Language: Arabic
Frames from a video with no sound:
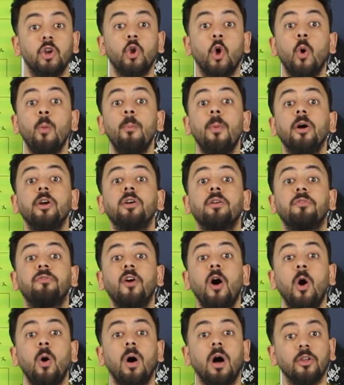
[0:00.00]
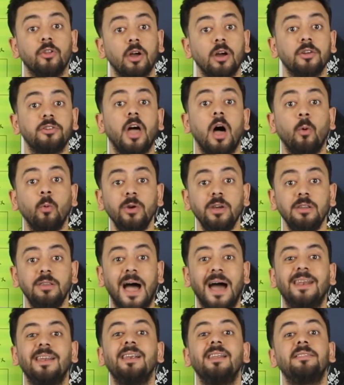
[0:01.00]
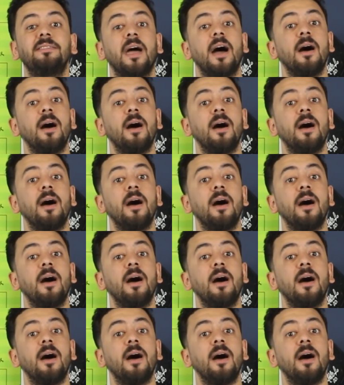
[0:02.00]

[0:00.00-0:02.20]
ان هم يرفعوا قضايا تعويض على اللي